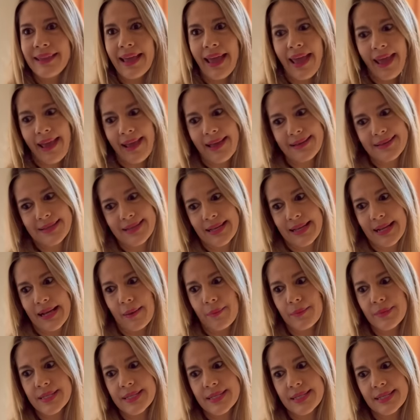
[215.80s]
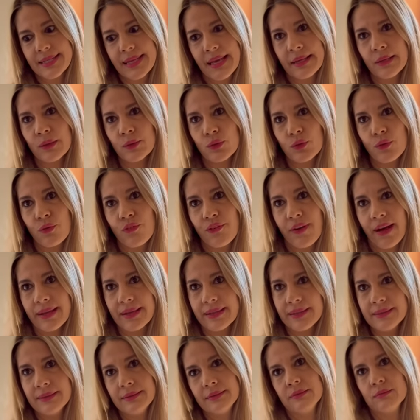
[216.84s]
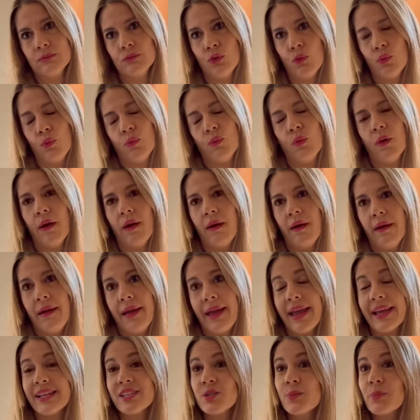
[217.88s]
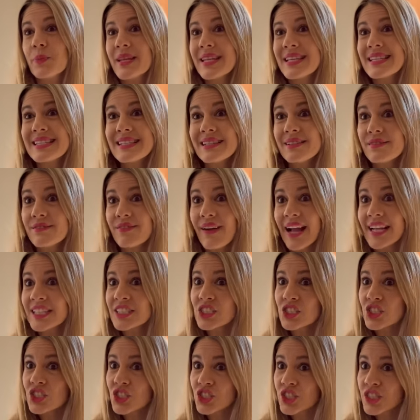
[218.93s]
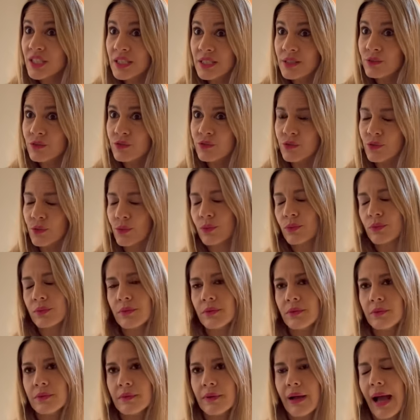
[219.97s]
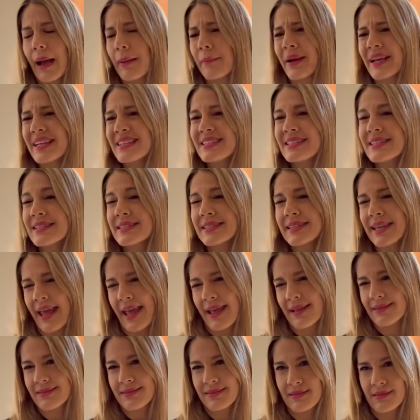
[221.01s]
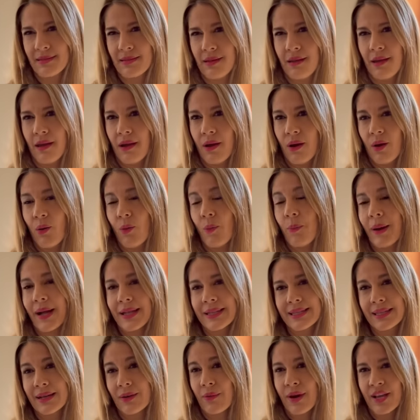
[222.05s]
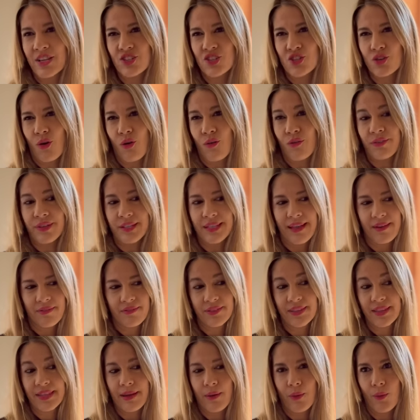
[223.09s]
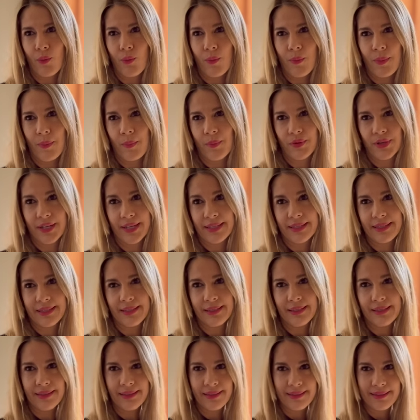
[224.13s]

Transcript: essa camisinha que eu tô falando. É de preservativo. Ah, mas esquece. O patrão é jovem, deve ter uma por aqui.